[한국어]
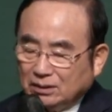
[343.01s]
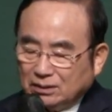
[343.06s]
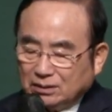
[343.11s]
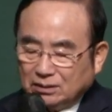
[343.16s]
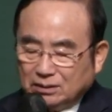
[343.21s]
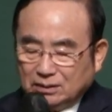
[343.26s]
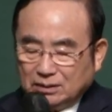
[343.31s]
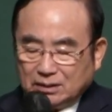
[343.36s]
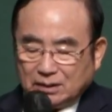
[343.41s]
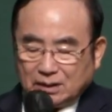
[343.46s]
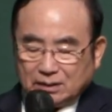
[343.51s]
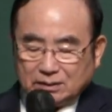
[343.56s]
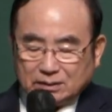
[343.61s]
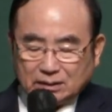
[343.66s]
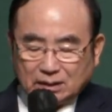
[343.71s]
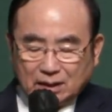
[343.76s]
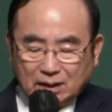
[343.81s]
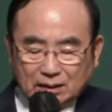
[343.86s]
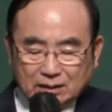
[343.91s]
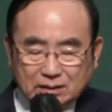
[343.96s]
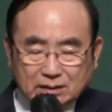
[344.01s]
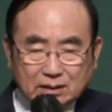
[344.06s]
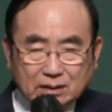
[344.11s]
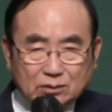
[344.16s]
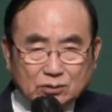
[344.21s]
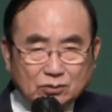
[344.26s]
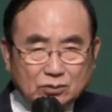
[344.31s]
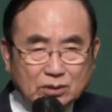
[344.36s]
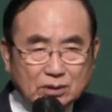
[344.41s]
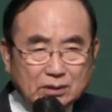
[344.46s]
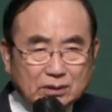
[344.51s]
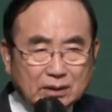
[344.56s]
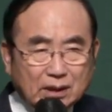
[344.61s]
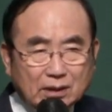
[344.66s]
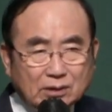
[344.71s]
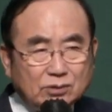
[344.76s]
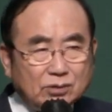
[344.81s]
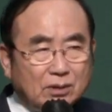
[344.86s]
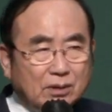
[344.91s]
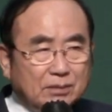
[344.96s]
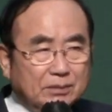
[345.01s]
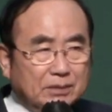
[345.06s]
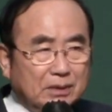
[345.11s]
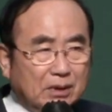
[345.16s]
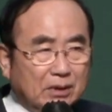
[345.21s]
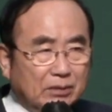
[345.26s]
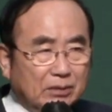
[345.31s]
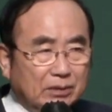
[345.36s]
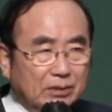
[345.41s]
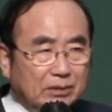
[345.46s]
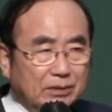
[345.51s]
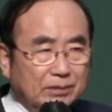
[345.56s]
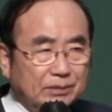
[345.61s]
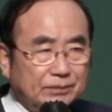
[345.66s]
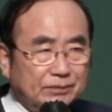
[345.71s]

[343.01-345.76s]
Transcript: 그러니까 제가 하나님께 눈길을 뗄 수가 없더라고요.